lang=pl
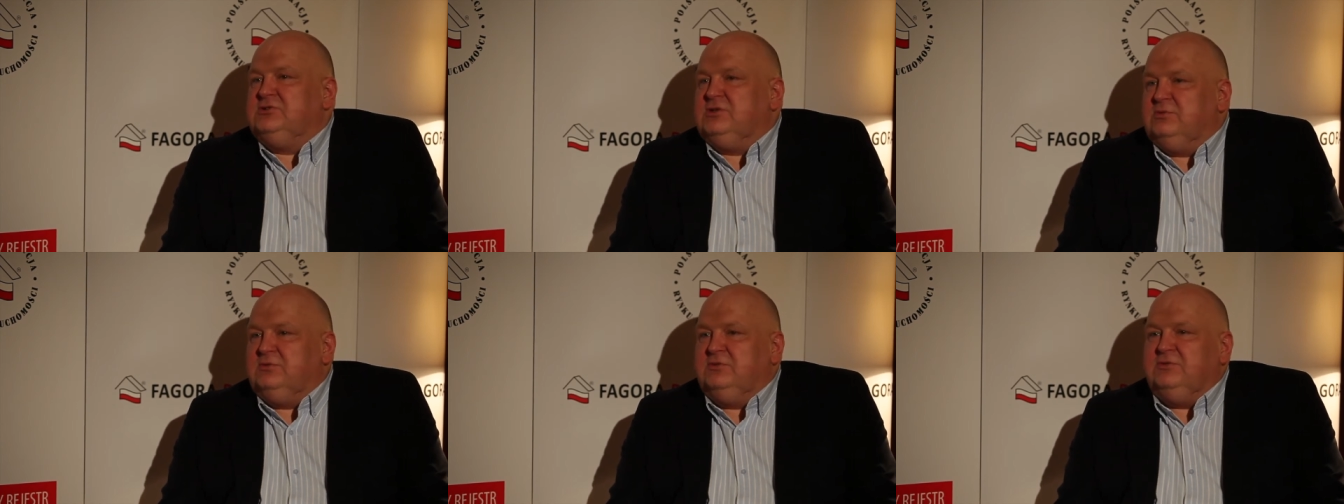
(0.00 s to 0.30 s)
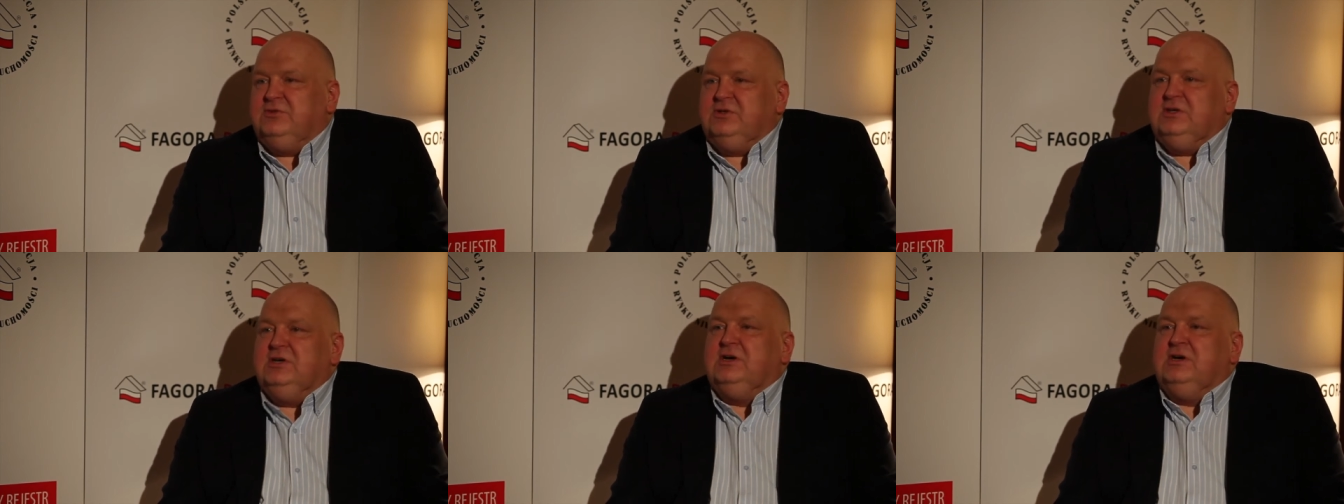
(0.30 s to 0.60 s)
jak to
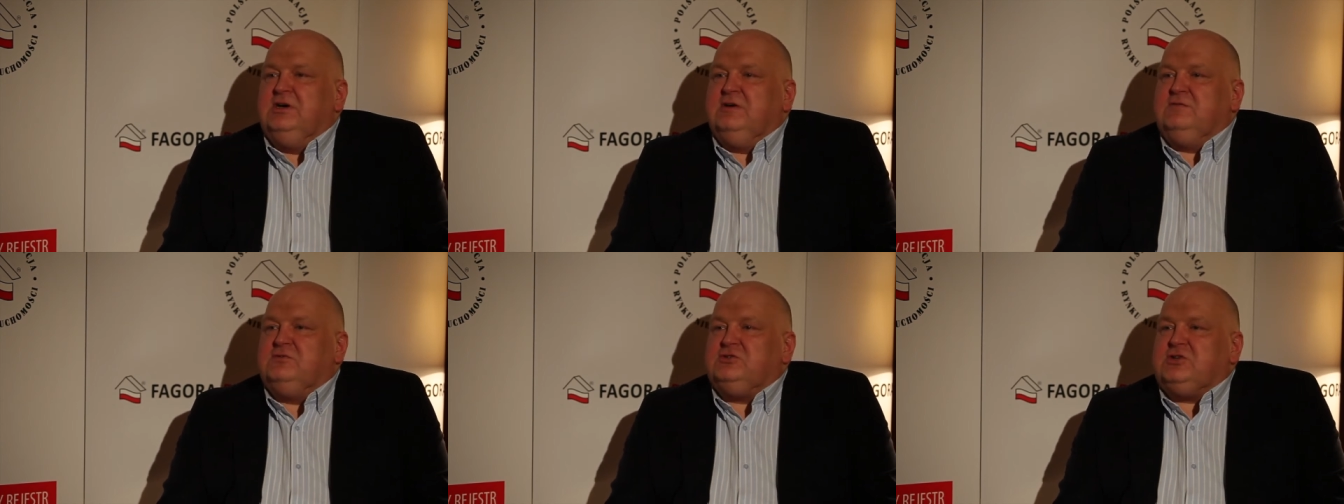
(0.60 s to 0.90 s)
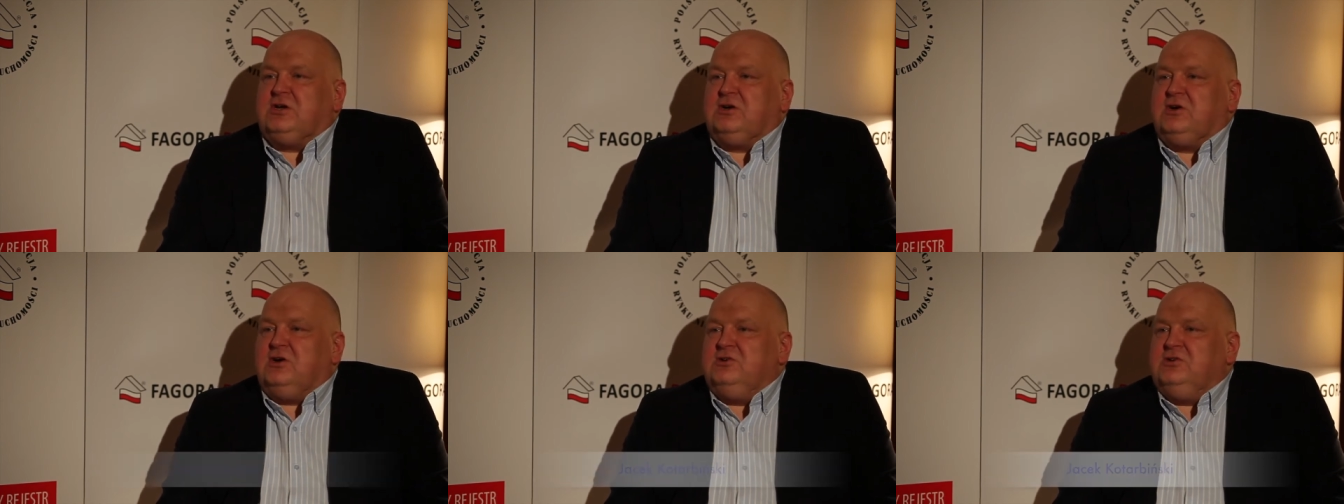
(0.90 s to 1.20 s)
się mówi
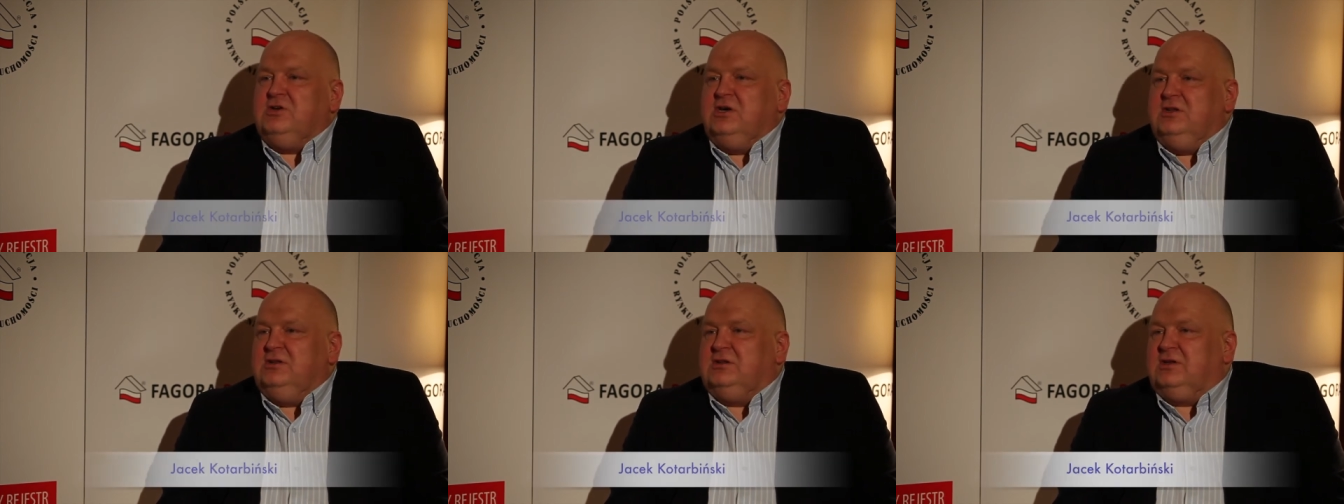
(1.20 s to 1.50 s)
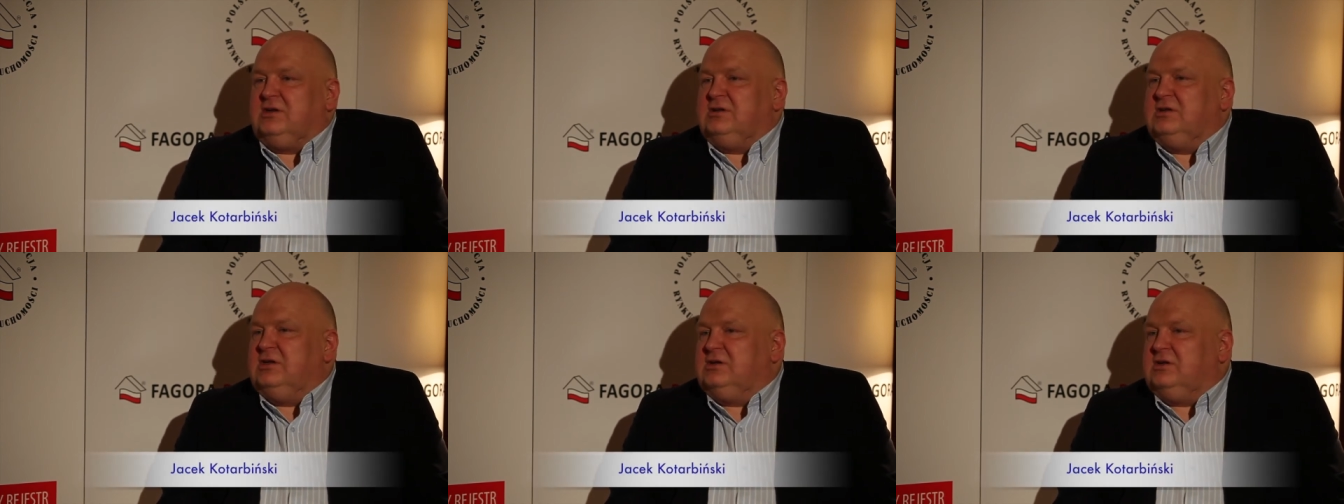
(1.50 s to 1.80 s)
w
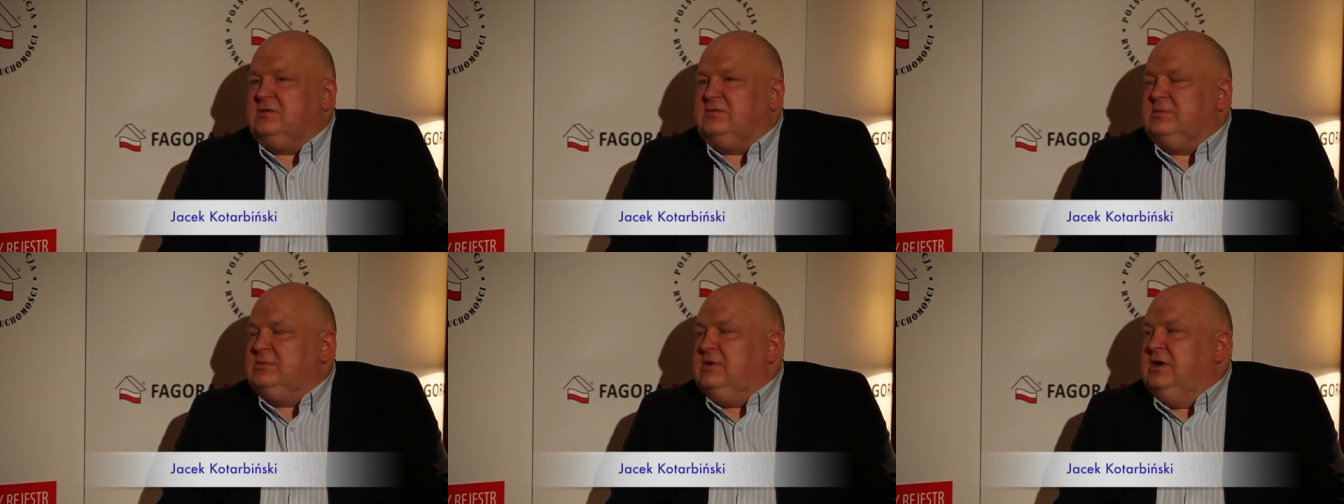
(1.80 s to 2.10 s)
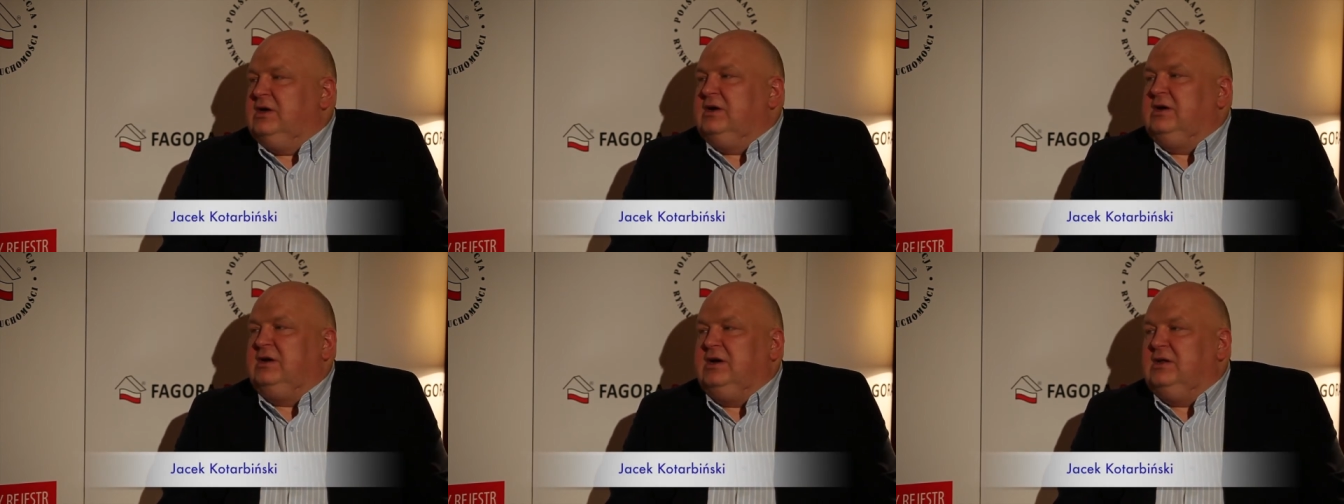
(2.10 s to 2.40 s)
żargonie
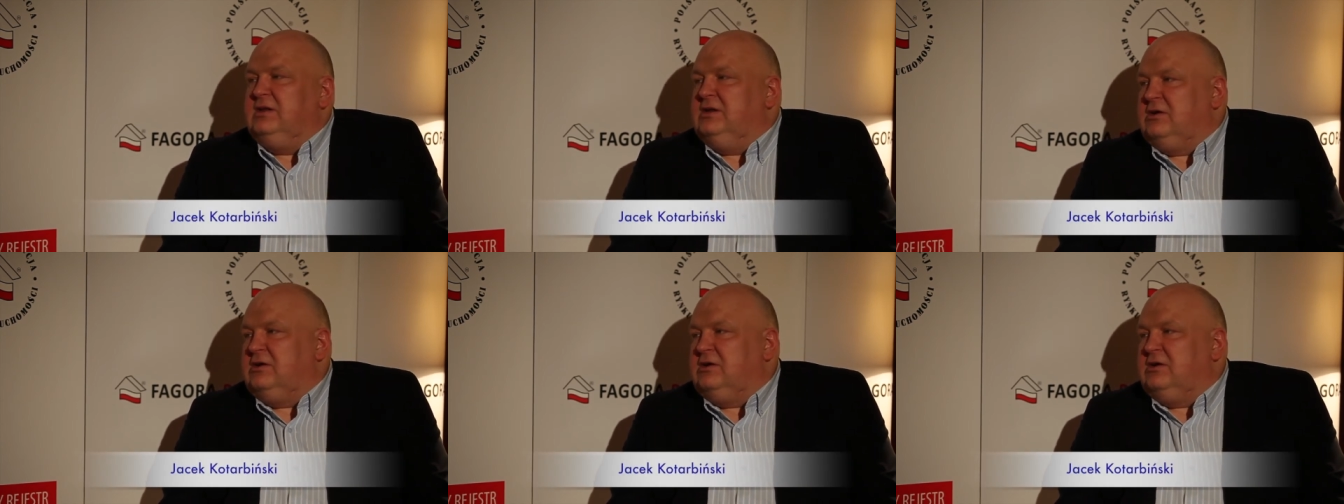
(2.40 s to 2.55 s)
internetowym,